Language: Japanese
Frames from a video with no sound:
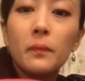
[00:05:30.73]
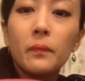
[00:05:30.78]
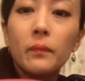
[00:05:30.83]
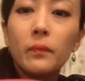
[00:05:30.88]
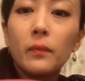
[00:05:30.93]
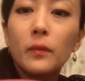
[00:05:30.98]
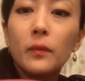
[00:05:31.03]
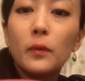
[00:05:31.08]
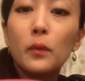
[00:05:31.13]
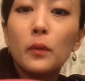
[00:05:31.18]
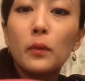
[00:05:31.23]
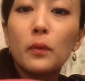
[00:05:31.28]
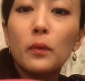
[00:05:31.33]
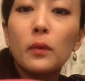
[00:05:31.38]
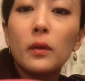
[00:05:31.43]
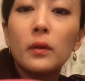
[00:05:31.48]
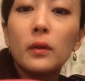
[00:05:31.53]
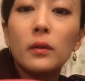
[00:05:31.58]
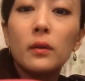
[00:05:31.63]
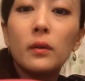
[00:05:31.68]
この
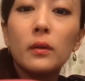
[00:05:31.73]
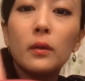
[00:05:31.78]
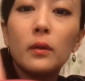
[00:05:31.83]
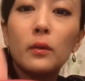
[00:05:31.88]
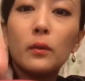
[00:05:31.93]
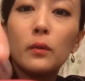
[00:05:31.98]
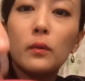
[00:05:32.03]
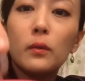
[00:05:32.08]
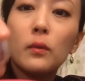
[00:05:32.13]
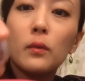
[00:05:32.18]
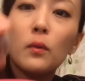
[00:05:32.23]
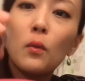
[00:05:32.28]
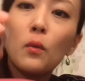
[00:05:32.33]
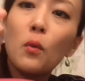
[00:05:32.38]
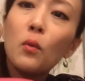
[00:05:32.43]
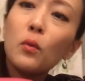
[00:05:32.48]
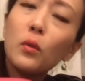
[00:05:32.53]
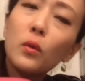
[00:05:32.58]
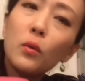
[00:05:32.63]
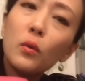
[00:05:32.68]
辺りの、この
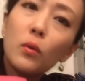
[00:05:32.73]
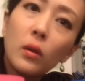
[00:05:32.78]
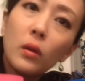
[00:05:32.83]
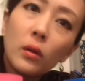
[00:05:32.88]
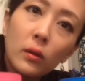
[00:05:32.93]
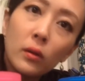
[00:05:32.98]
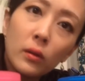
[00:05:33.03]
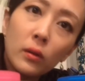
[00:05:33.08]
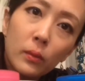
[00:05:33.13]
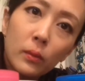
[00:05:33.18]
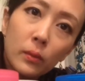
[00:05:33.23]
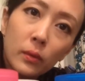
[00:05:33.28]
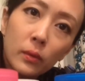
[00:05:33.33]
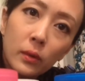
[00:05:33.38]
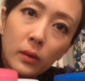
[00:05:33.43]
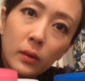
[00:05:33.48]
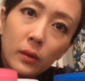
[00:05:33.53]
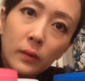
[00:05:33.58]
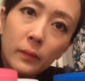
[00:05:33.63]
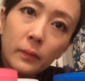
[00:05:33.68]
色かな多分。
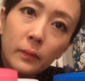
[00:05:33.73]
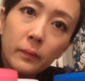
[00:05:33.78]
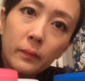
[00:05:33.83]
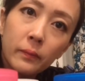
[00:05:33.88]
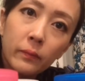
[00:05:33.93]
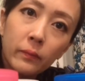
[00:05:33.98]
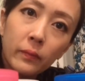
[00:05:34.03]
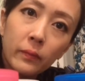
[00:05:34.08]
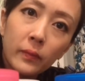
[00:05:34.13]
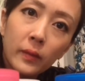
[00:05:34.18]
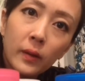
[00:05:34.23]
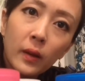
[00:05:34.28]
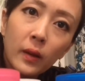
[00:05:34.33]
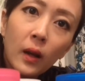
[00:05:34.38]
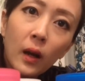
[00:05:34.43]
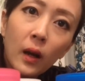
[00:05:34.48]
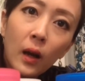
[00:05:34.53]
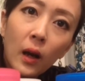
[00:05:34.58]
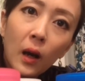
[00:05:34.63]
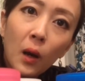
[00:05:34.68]

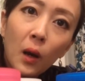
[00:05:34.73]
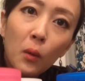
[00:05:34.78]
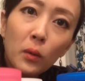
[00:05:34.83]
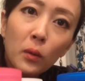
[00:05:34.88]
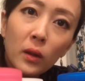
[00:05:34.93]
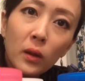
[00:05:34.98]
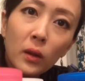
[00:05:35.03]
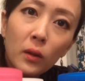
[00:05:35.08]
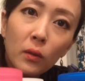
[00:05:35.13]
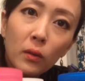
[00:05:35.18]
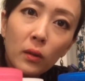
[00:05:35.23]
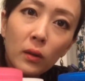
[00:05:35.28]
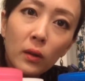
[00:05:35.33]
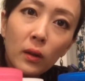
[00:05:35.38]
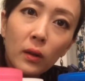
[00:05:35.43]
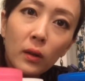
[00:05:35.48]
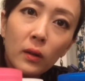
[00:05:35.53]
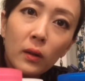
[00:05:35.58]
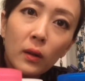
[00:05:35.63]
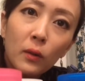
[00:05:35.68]
青なのか何な
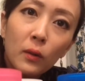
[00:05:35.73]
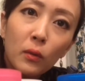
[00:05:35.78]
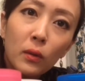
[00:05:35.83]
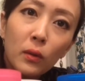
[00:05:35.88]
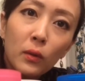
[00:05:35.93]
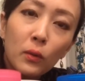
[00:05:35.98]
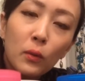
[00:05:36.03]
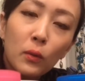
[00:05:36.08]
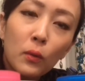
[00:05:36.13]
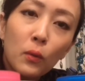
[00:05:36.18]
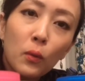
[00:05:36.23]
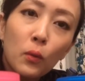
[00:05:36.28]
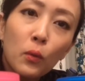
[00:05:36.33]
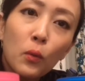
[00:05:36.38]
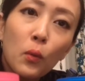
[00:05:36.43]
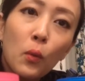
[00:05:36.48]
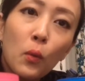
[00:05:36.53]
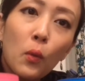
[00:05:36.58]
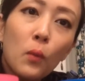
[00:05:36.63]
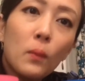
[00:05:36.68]
のかのこの子を
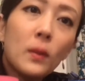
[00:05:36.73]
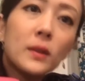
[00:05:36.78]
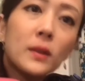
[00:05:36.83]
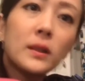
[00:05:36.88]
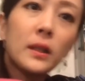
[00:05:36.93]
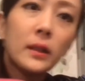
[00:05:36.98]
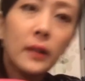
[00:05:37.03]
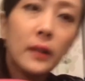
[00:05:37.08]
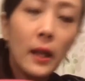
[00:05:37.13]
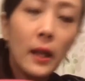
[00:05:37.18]
混ぜて、